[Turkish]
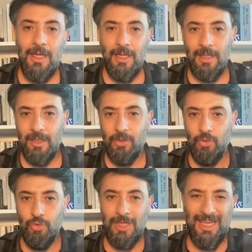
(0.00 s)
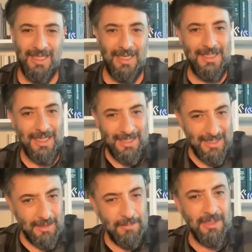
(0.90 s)
%7'lik e,
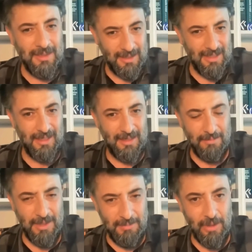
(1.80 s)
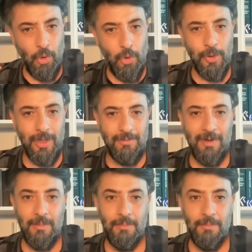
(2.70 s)
8'lik bir, e, bir bir oy oranı var.